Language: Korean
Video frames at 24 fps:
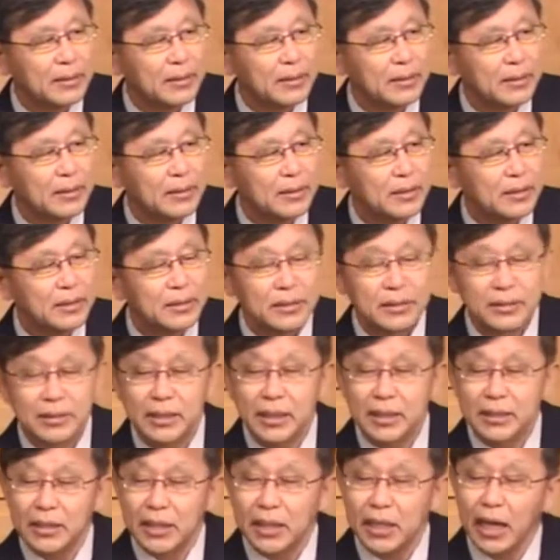예,
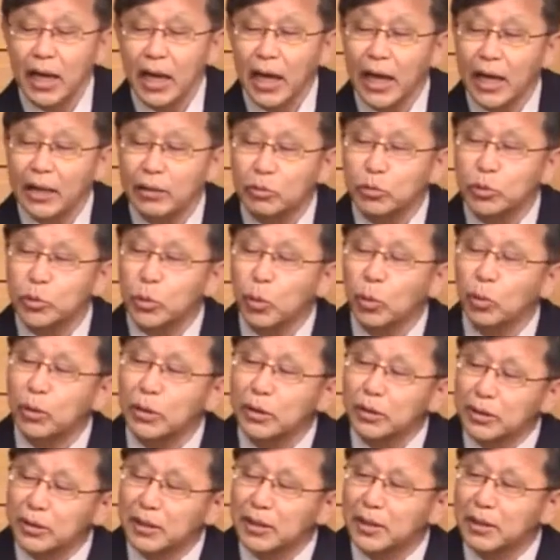세상에 하도
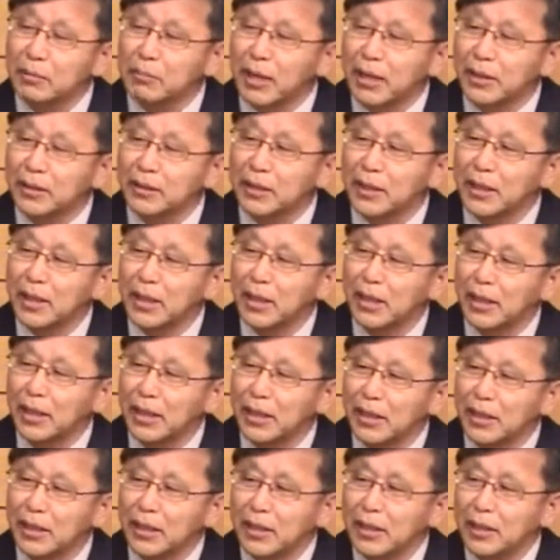속이는 일이 많으니까
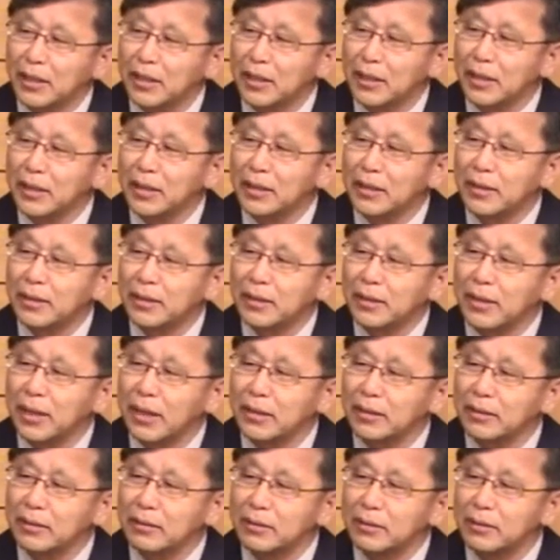
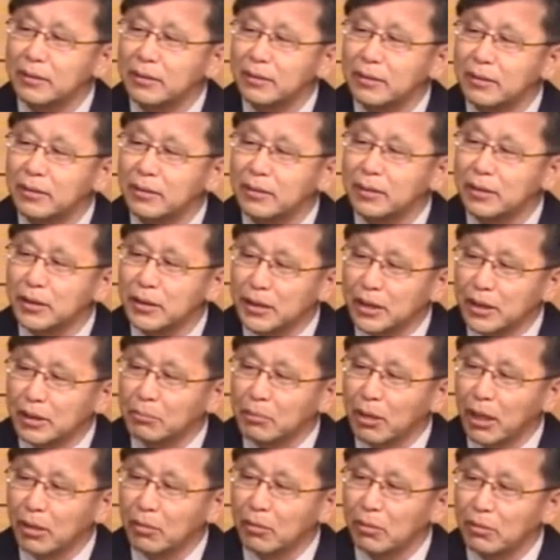일단은
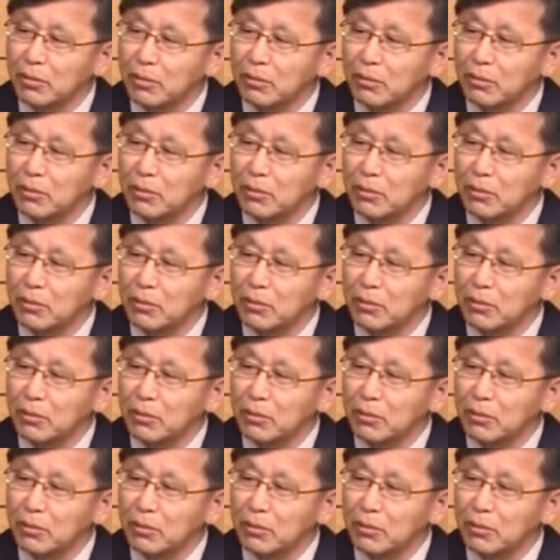의심하고